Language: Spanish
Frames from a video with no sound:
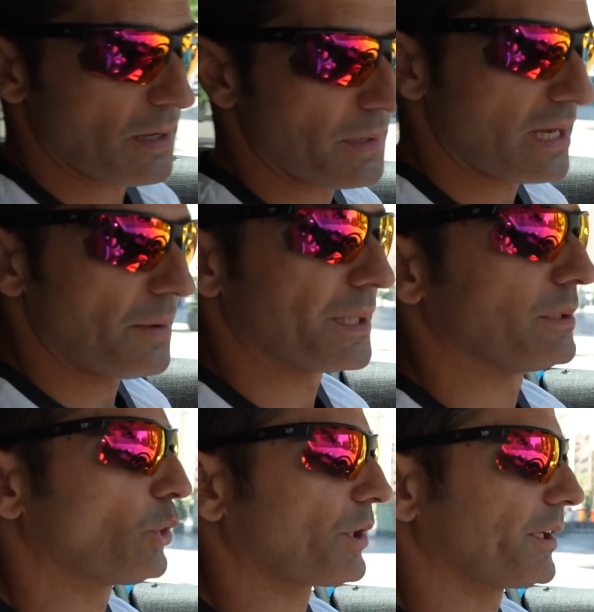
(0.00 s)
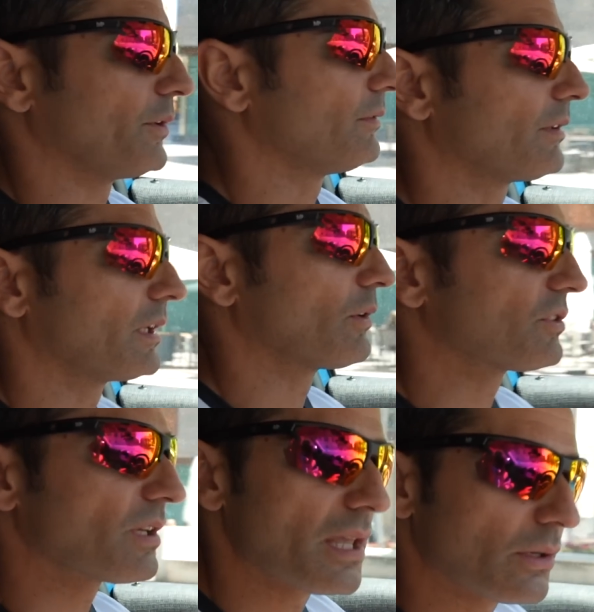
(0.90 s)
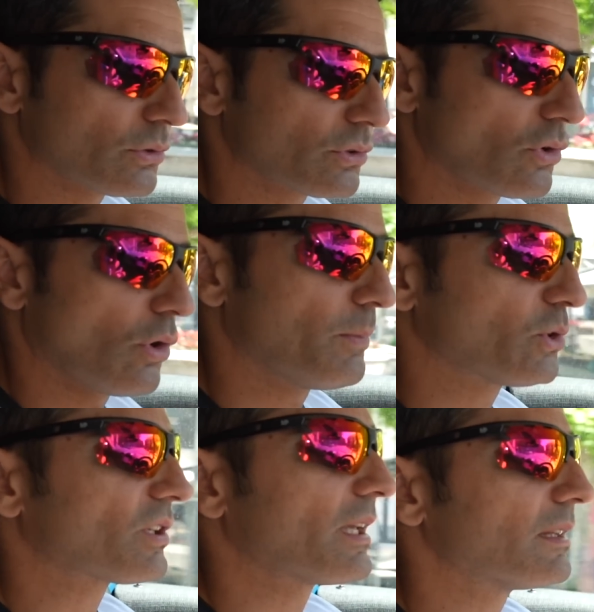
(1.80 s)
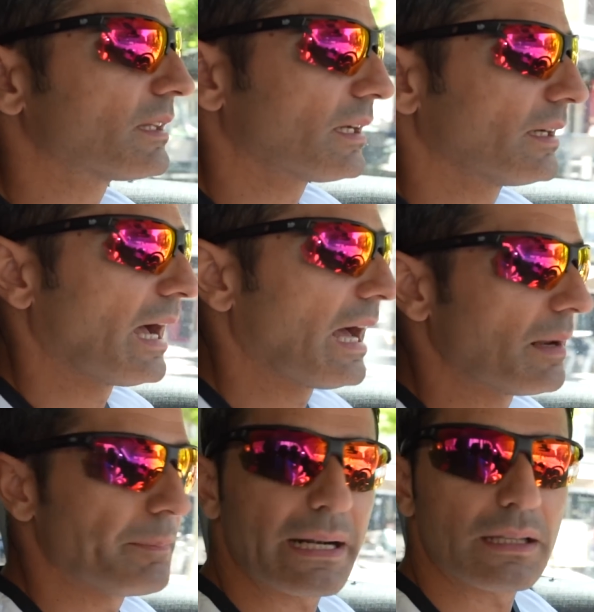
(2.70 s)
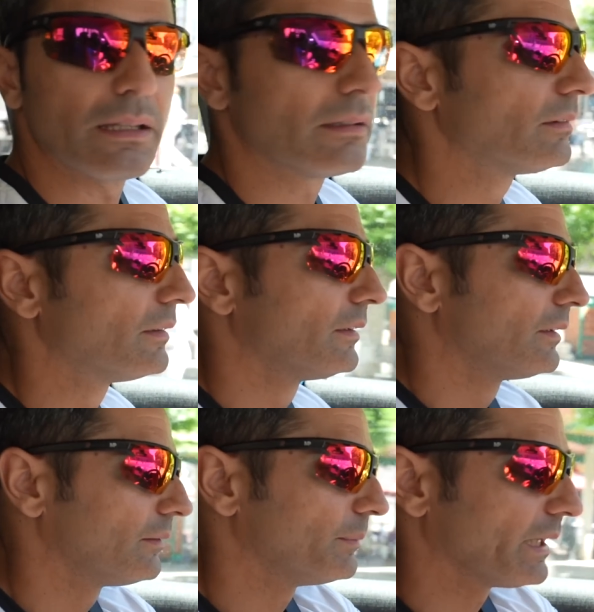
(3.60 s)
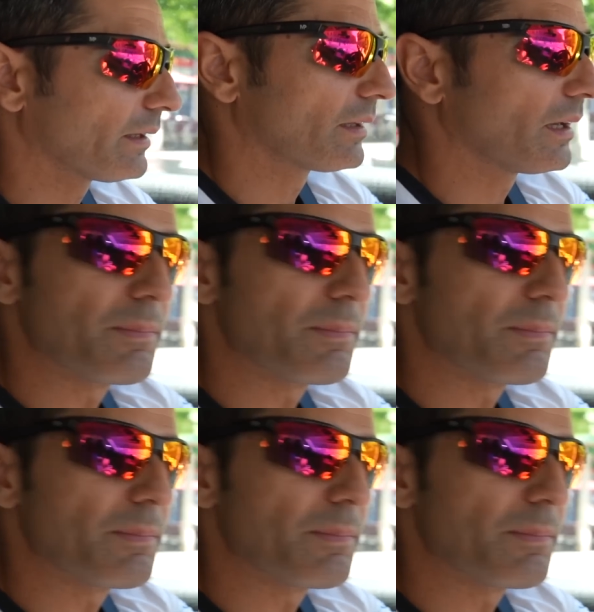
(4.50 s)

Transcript: a venir a ver el torneo, quiero enseñaros cómo se entra al parking Mirad, ahí